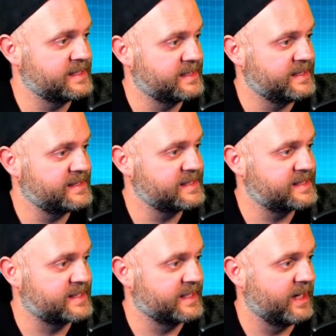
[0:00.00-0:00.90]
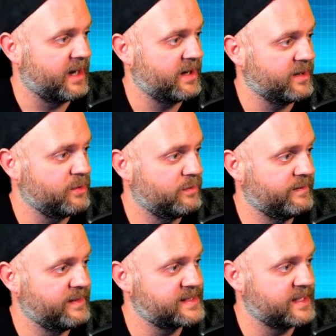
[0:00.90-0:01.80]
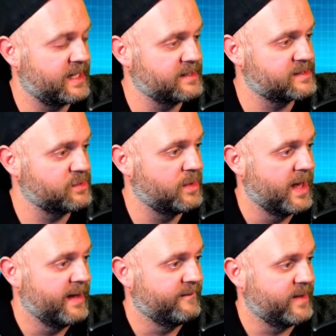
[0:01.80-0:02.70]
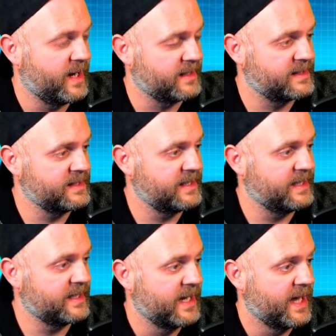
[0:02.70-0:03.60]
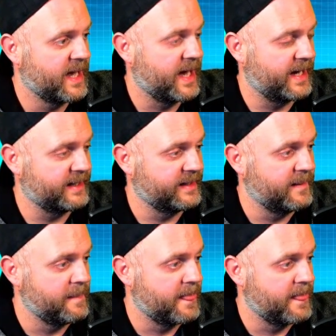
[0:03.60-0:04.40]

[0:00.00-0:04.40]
dieses Szenario. Wir wissen also, wir hatten hier einen